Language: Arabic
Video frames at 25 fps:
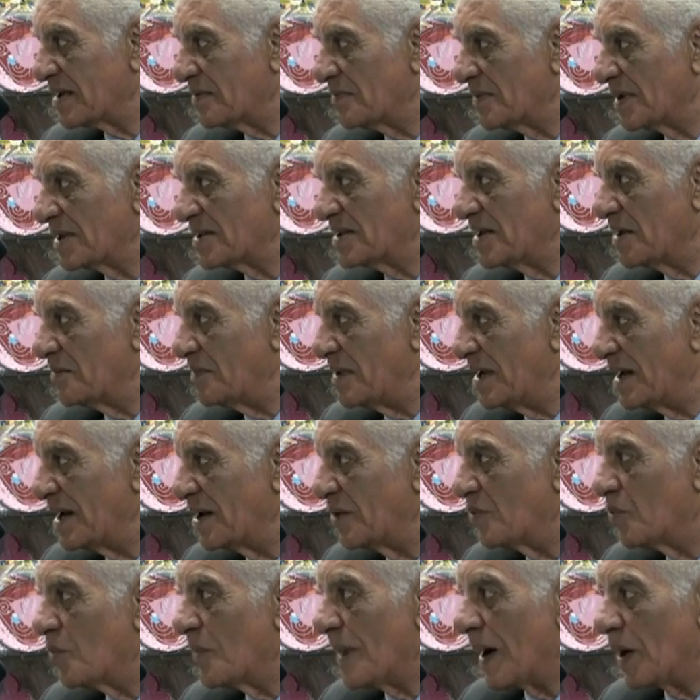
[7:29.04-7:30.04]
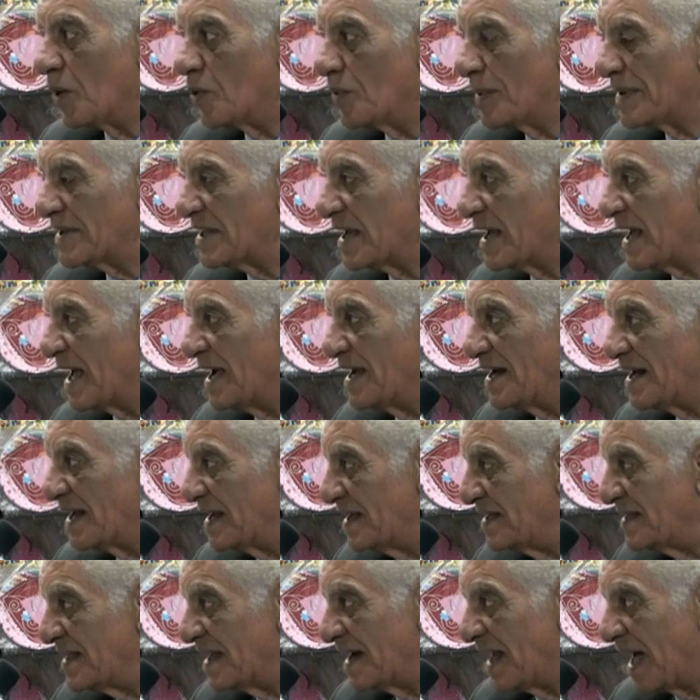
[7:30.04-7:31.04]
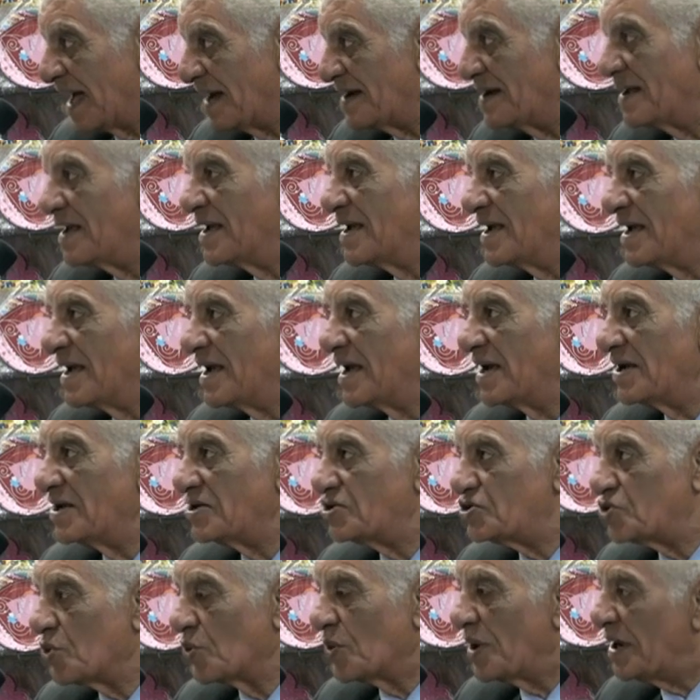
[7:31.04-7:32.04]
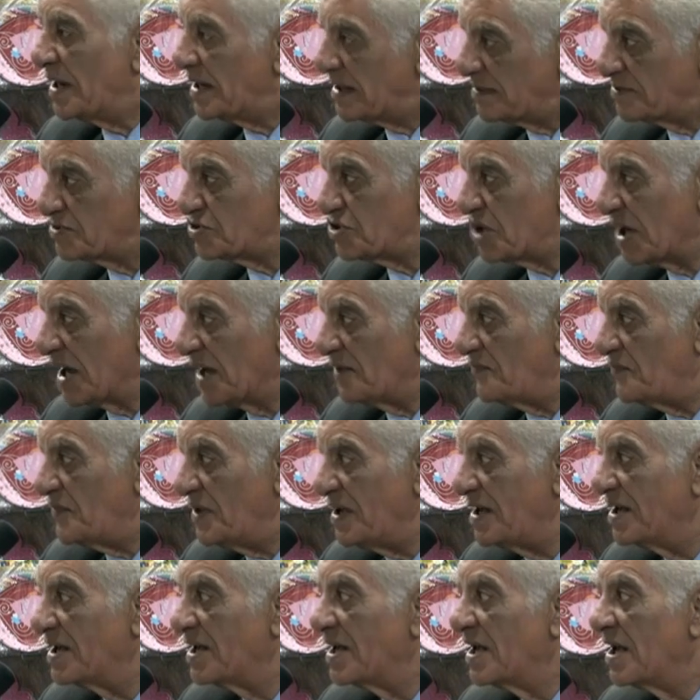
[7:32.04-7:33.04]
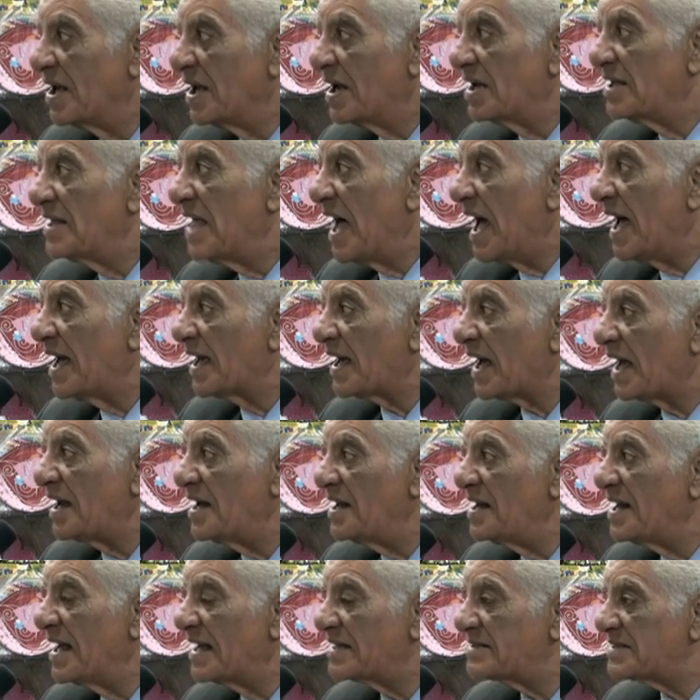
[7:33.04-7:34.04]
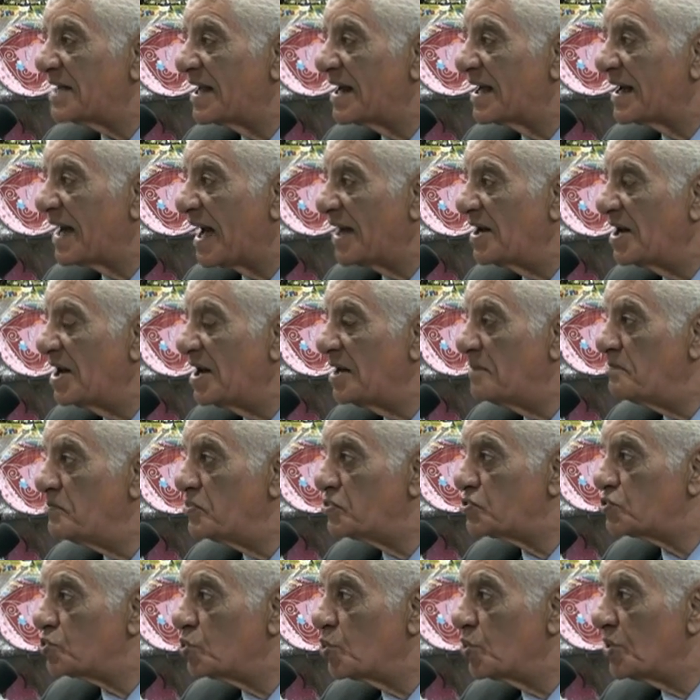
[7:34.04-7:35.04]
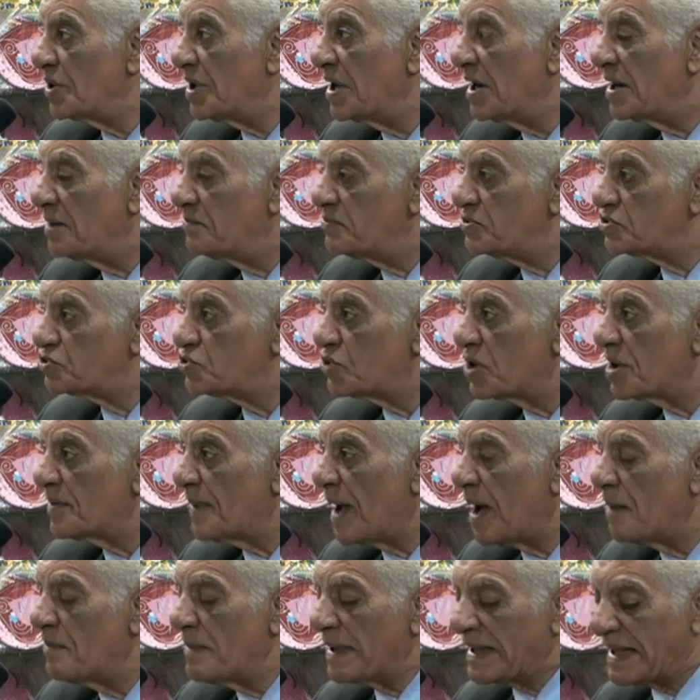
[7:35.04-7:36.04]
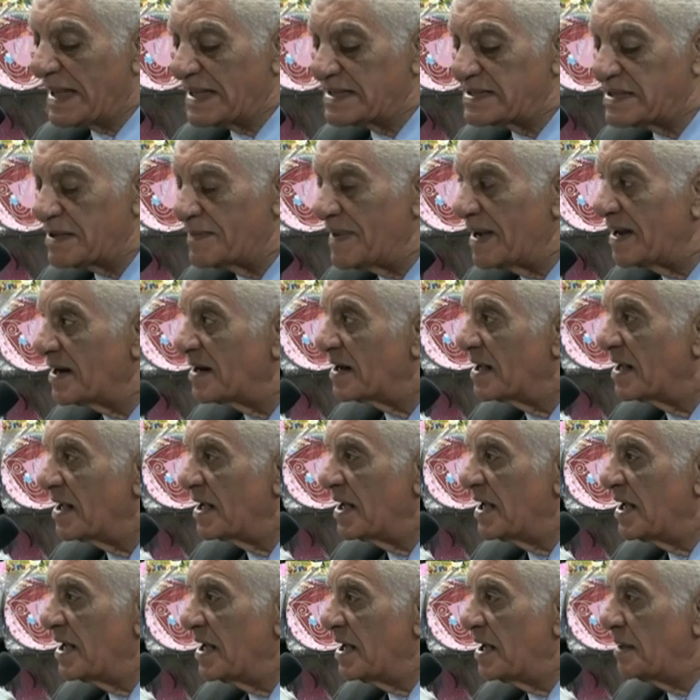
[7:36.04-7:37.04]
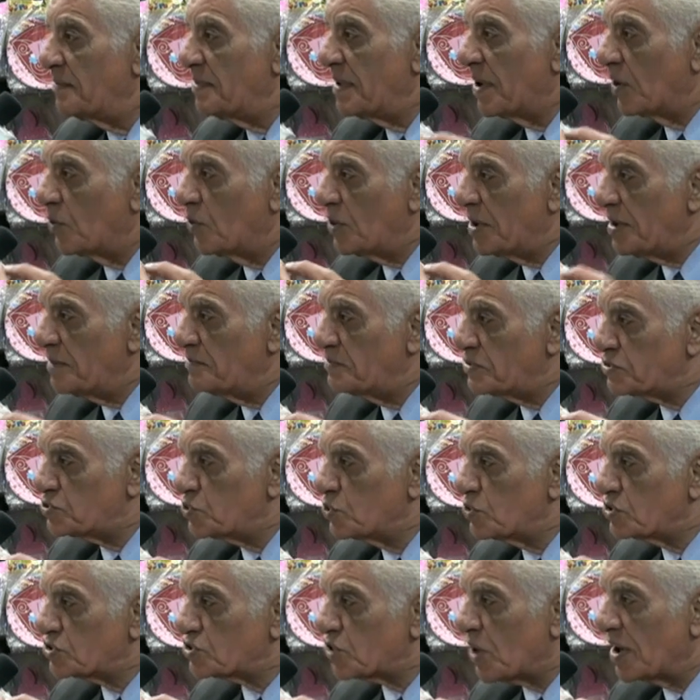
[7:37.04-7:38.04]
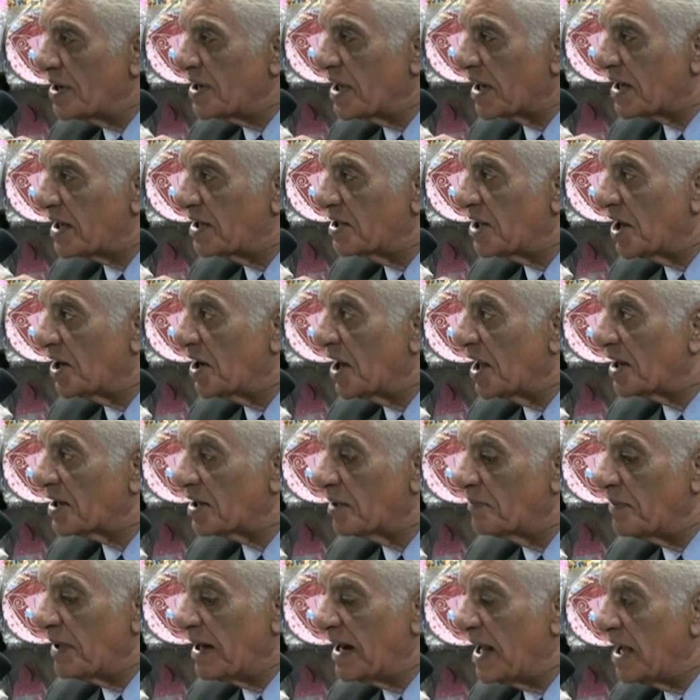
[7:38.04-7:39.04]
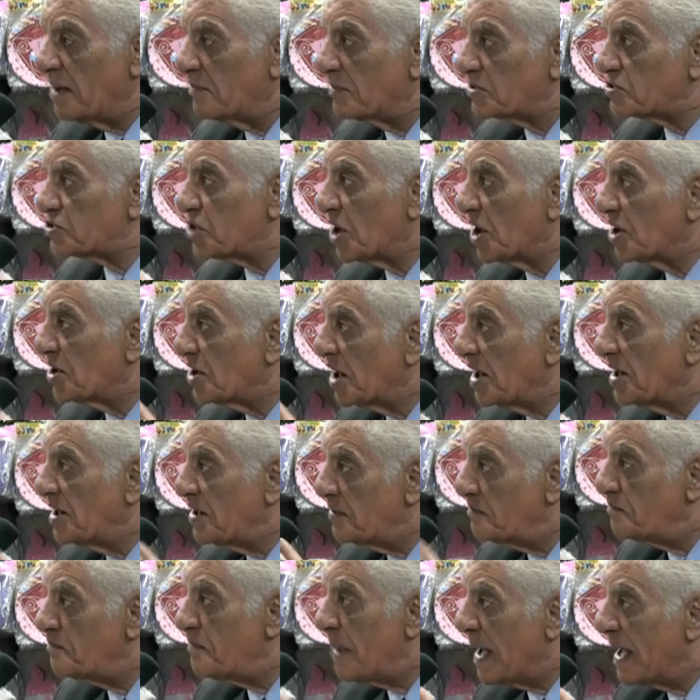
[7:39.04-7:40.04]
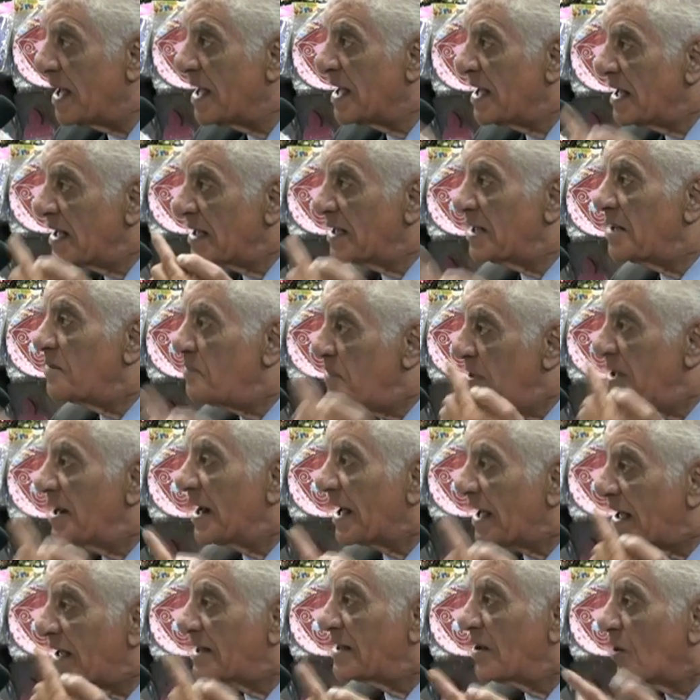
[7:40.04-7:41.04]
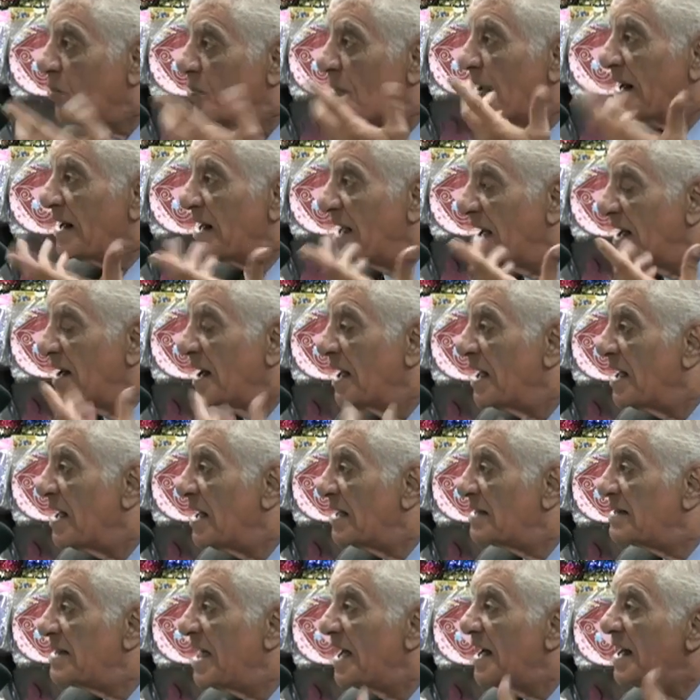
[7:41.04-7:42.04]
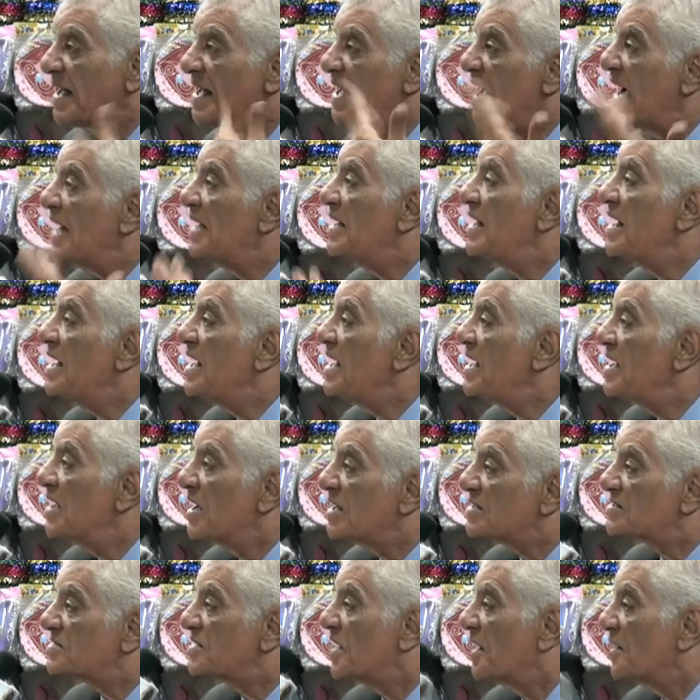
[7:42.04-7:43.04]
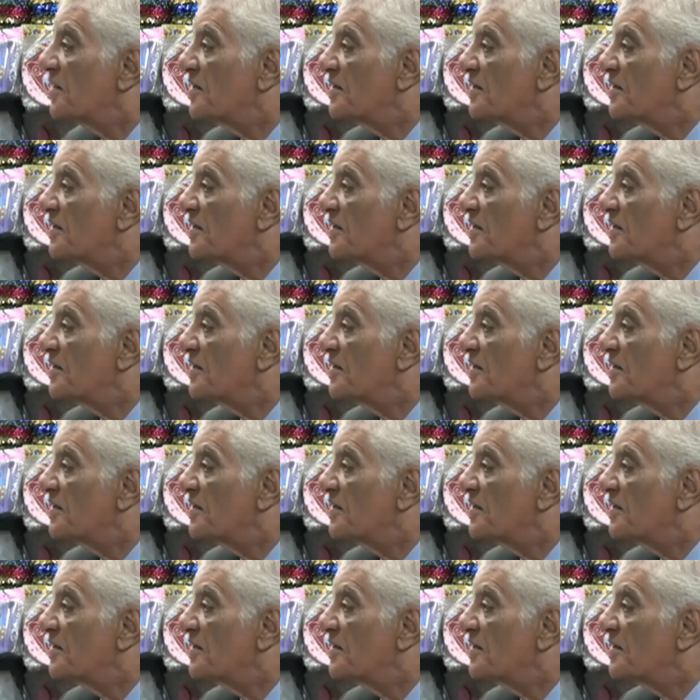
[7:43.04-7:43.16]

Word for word: خبرات جميله ومعلوماتك هايله جدا عن الشغل اللي انت بتشتغل فيه ده هيخليني اسالك عن اللب السوري، اللب السوري يا محمد كان زمان بناكل لب سوري صغير كده النهارده بنلاقي ما شاء الله اللبه كبيره كده ومليانه ده راجع لايه اصلا؟